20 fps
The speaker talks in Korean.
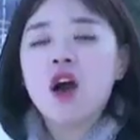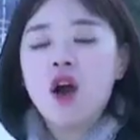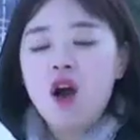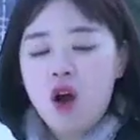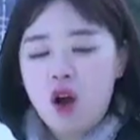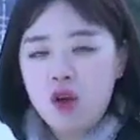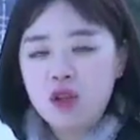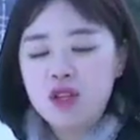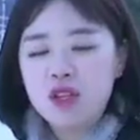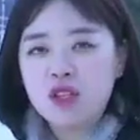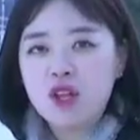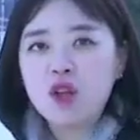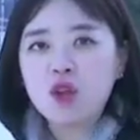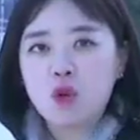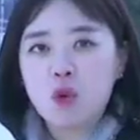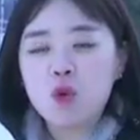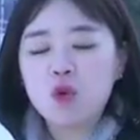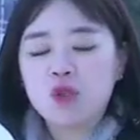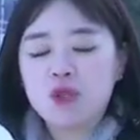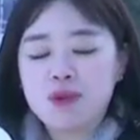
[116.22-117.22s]
어느덧
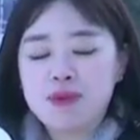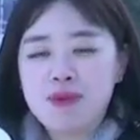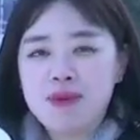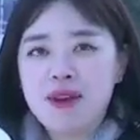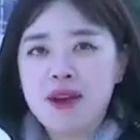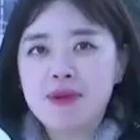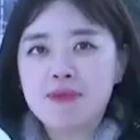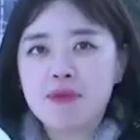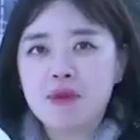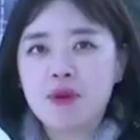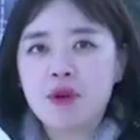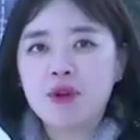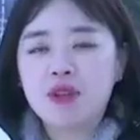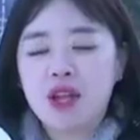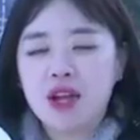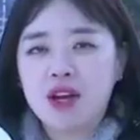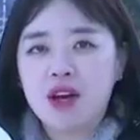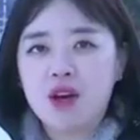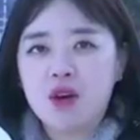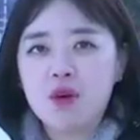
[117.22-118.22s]
50일 앞으로
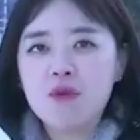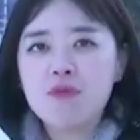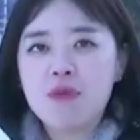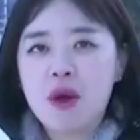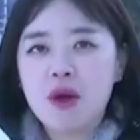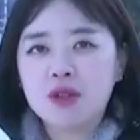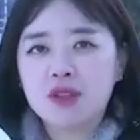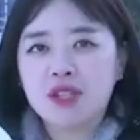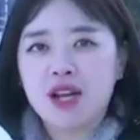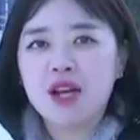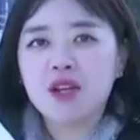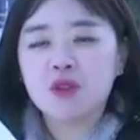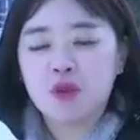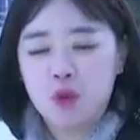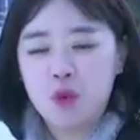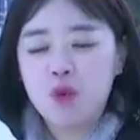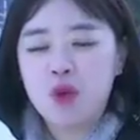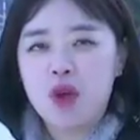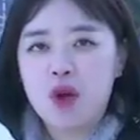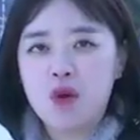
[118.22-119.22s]
다가온 평창
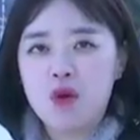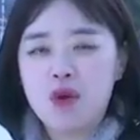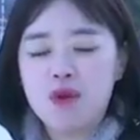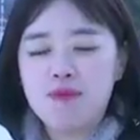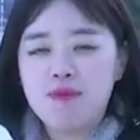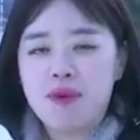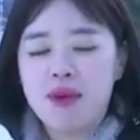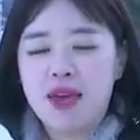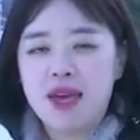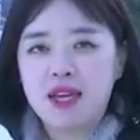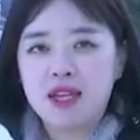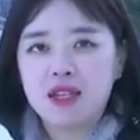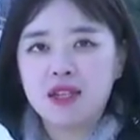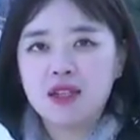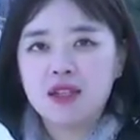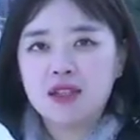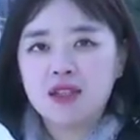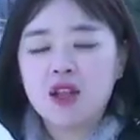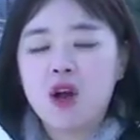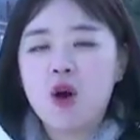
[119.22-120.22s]
동계올림픽.
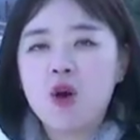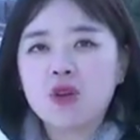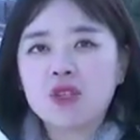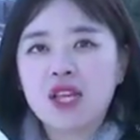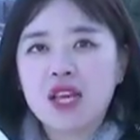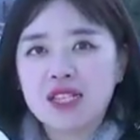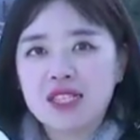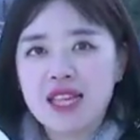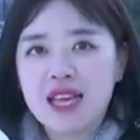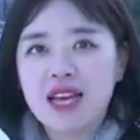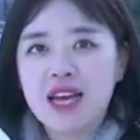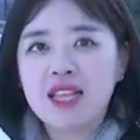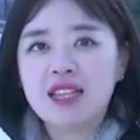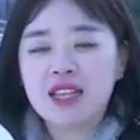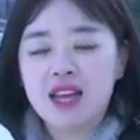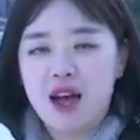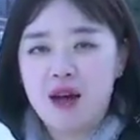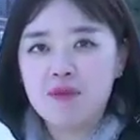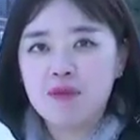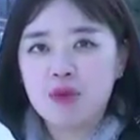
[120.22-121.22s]
더욱 생생한
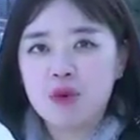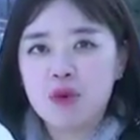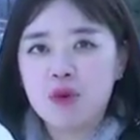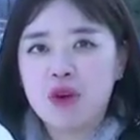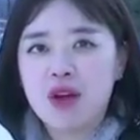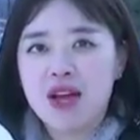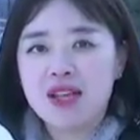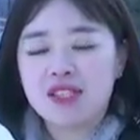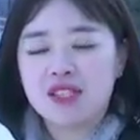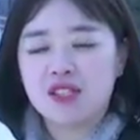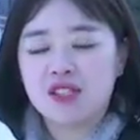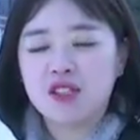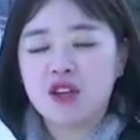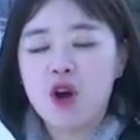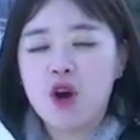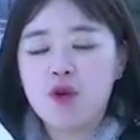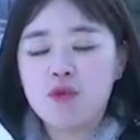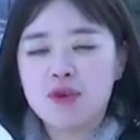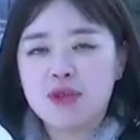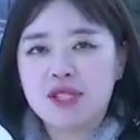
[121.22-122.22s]
감동과
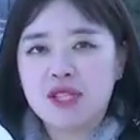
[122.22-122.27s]
즐거움을